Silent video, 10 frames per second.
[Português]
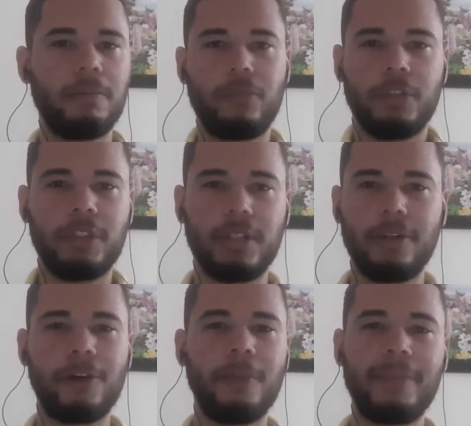Poxa, a
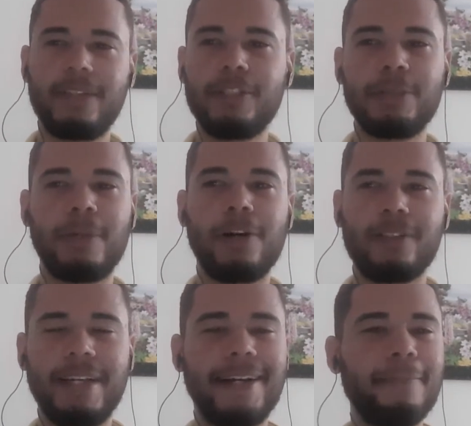Eurocopa tem,
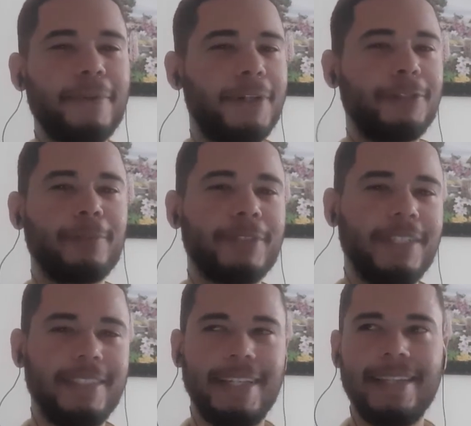os, tem campeões do mundo
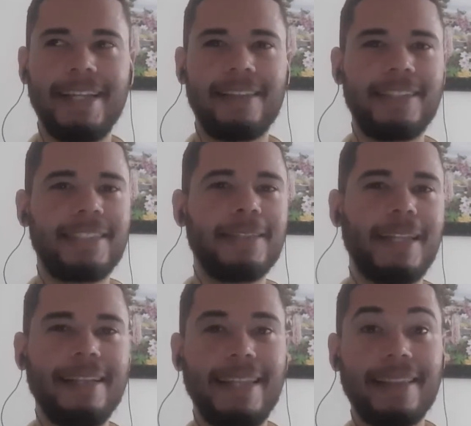ali, tem, tetras,
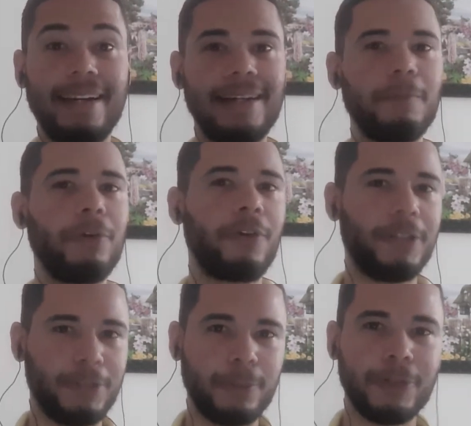tem
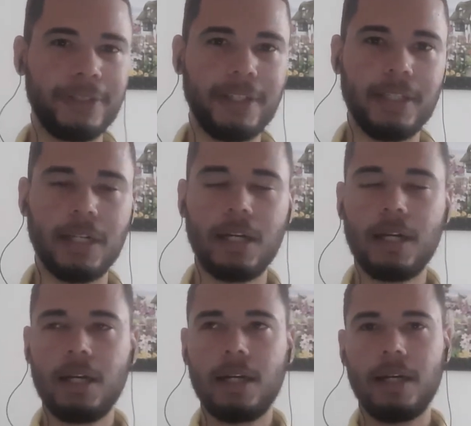tetracampeões do mundo ali.
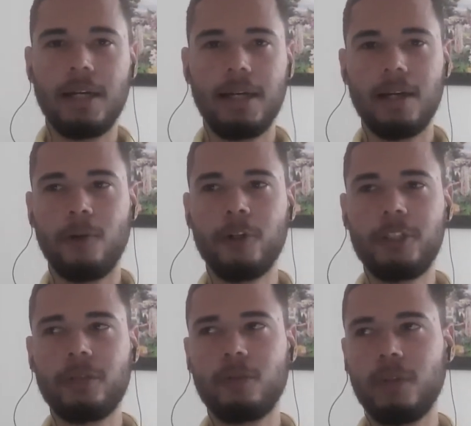É,
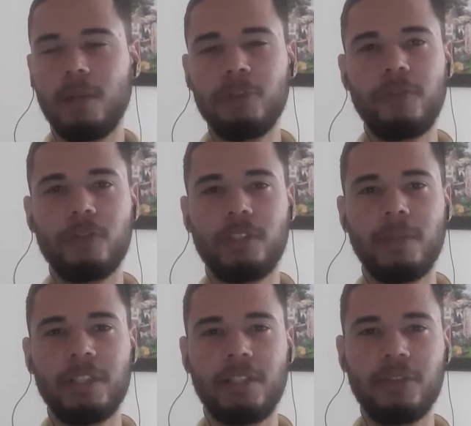hoje é muito difícil você
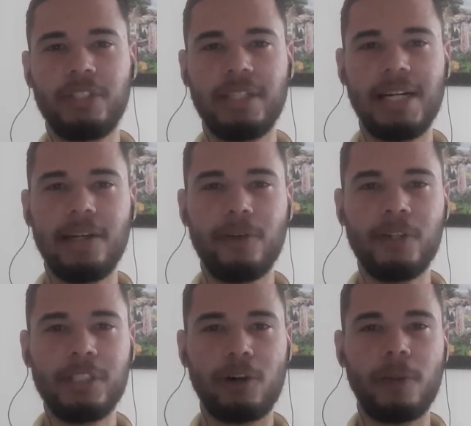imaginar um cenário
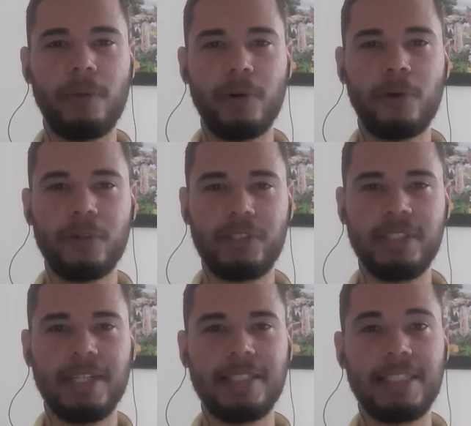onde a Copa Ouro
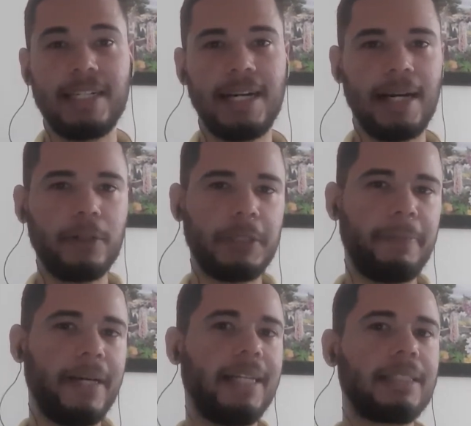consiga chegar aos
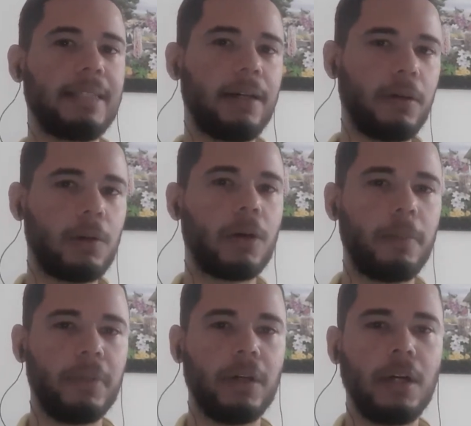pés da
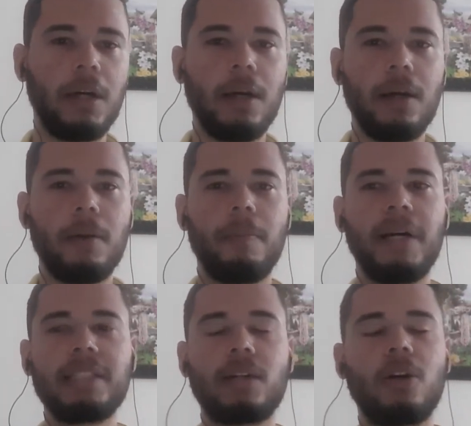Eurocopa.
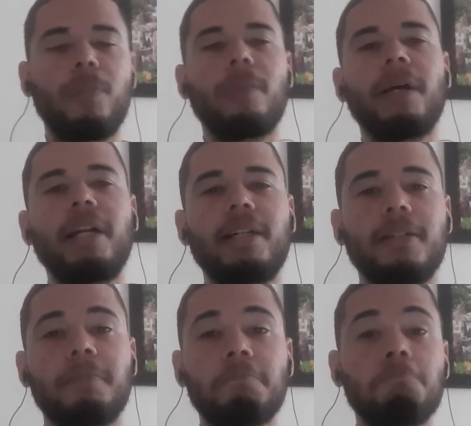Mas da Copa
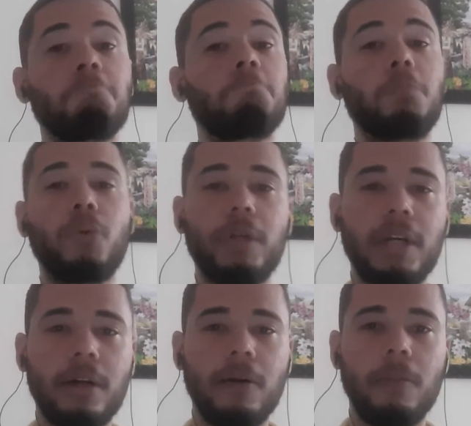América, por
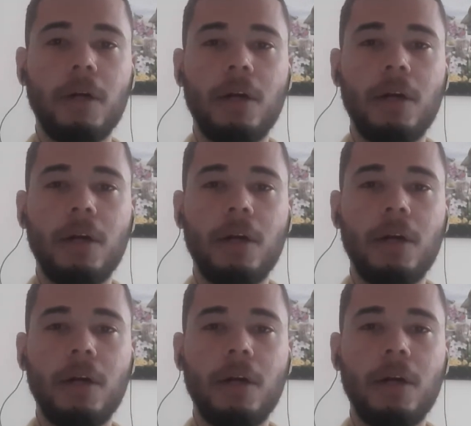que não?